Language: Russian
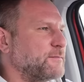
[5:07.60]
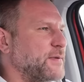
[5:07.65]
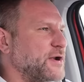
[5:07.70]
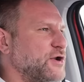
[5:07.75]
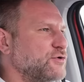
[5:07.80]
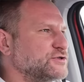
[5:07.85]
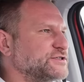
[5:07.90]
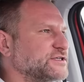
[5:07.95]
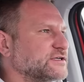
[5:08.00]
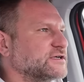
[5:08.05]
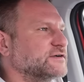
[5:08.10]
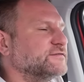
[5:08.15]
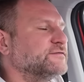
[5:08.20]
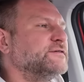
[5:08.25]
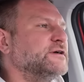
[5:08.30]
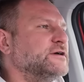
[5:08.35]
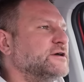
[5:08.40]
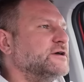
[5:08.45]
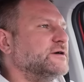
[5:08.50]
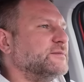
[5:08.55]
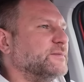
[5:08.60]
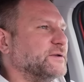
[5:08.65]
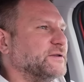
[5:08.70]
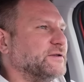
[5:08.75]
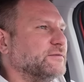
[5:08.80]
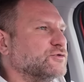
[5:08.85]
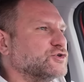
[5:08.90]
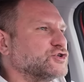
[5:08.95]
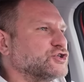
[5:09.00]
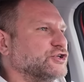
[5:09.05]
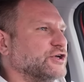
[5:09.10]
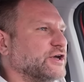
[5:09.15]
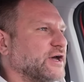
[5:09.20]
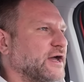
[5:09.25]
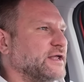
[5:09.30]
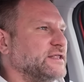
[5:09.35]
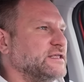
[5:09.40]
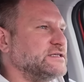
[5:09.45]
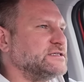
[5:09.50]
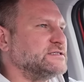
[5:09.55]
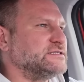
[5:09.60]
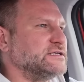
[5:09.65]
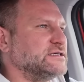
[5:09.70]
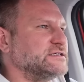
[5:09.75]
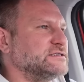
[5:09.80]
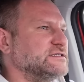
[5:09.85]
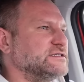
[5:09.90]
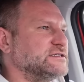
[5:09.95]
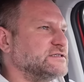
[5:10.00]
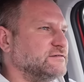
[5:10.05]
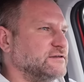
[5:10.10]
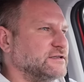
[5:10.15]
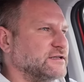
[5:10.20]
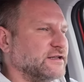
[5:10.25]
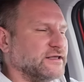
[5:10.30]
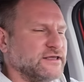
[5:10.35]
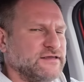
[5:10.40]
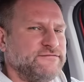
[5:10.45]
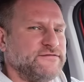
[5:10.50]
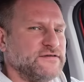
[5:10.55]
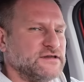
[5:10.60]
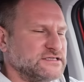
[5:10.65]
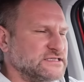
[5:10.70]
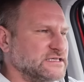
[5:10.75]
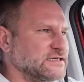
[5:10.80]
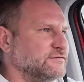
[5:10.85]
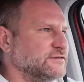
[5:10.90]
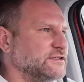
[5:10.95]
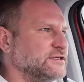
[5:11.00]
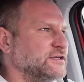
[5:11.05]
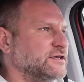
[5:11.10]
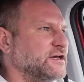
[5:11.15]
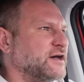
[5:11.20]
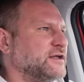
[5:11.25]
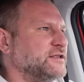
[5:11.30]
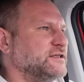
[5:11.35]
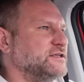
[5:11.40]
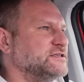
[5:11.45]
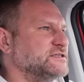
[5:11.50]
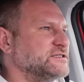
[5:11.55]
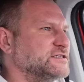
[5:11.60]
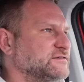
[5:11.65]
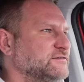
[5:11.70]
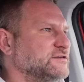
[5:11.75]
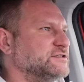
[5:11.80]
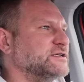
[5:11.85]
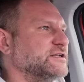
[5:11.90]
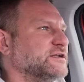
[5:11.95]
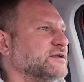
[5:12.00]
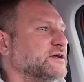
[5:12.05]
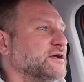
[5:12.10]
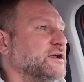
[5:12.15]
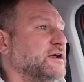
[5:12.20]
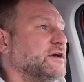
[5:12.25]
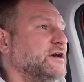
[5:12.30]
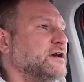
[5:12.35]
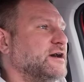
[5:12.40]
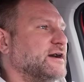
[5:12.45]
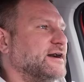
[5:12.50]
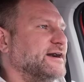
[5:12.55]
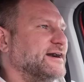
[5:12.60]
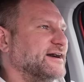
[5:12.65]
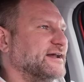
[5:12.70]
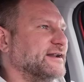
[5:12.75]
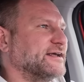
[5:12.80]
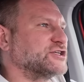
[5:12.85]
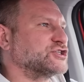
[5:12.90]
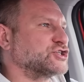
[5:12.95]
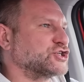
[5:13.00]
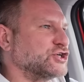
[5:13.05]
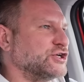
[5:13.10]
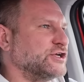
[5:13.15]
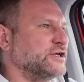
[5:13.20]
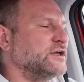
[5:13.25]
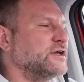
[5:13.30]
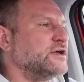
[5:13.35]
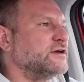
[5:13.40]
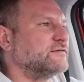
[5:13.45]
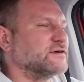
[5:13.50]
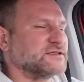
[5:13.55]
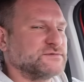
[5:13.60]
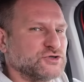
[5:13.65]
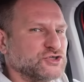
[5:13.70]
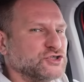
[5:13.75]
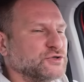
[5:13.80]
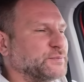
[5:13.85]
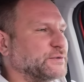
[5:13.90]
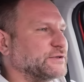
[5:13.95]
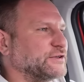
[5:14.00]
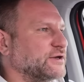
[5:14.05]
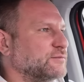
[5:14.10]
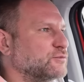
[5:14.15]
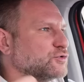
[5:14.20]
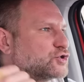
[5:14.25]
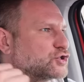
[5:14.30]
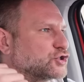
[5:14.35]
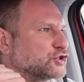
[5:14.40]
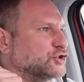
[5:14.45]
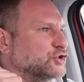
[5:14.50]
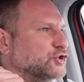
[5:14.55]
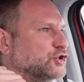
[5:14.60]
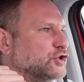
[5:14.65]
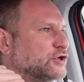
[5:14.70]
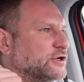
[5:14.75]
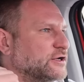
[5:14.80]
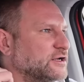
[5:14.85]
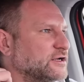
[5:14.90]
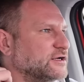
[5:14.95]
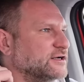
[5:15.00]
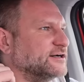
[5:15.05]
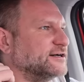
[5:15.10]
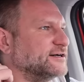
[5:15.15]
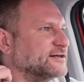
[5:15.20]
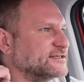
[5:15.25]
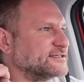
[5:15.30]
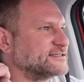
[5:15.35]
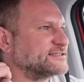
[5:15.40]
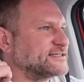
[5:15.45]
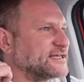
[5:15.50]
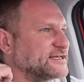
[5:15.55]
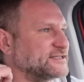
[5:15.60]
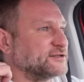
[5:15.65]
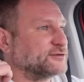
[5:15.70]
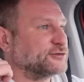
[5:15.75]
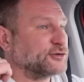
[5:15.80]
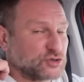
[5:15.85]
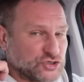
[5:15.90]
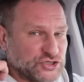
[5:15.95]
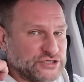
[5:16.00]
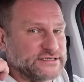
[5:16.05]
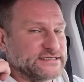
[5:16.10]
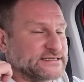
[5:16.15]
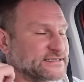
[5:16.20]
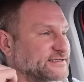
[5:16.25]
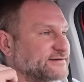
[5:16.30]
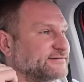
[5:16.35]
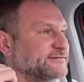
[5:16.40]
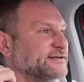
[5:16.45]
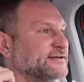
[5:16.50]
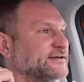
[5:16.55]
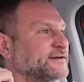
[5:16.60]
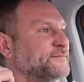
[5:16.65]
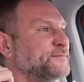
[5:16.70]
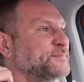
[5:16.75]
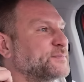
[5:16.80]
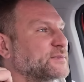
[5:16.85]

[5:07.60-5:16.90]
плюсиков, потому что они здесь действительно эффективные, они действительно хороши. Возможно, потому что э, сзади тоже дисковые,